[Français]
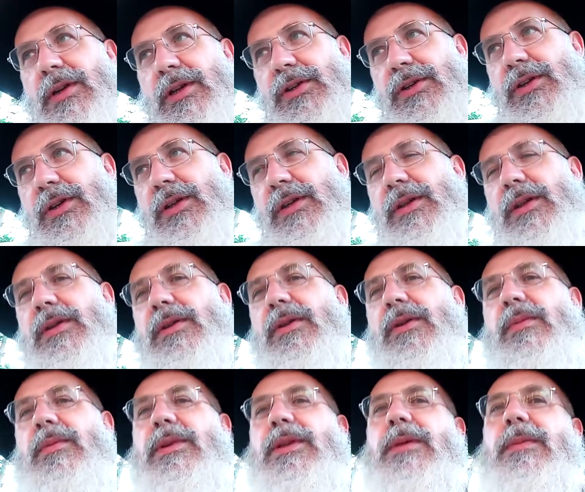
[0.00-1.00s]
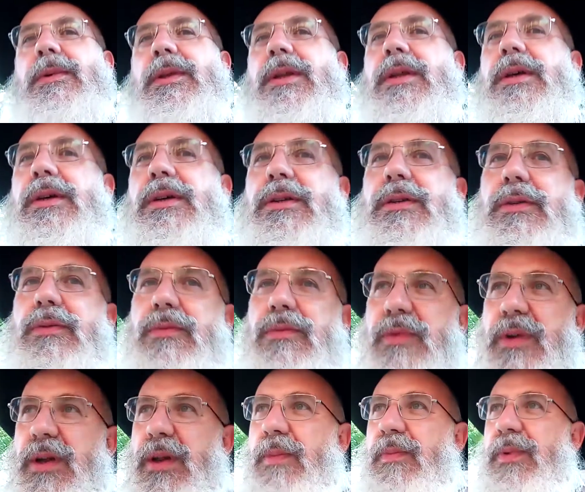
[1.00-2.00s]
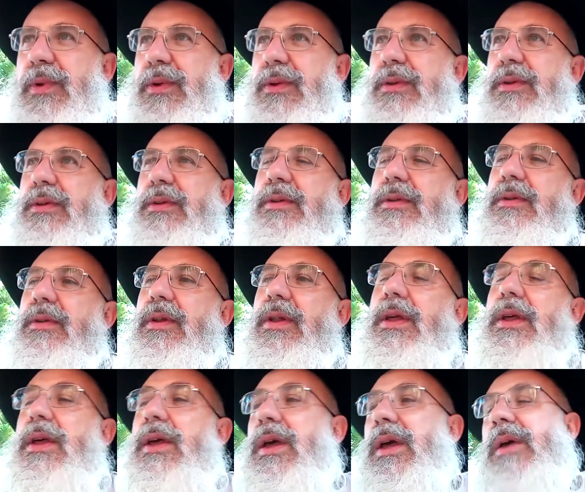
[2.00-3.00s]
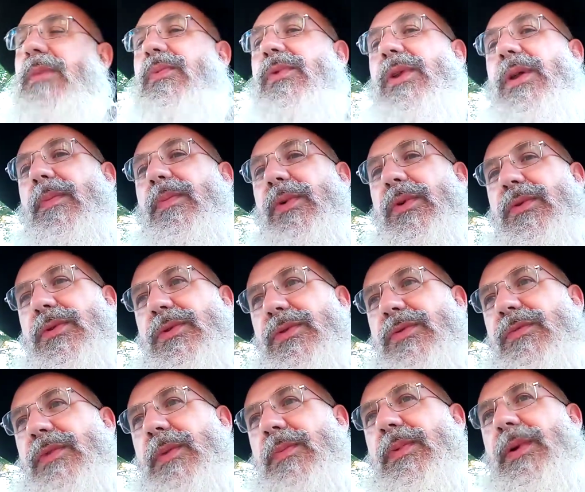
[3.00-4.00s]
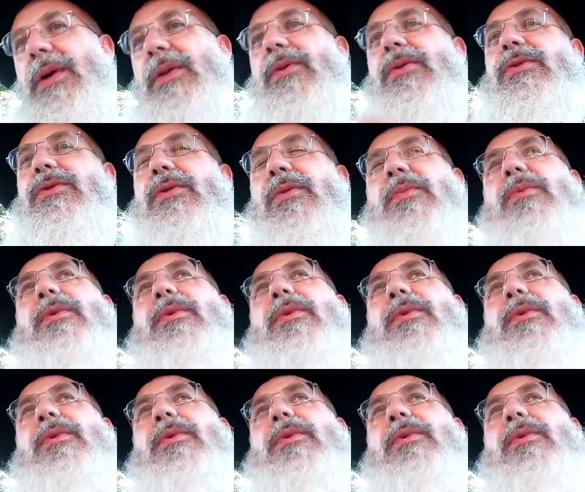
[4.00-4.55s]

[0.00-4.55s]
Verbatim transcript: Shrina dans le Beth ouvrir la porte. Et puis la porte ne s'ouvrait pas. Alors Shlomo,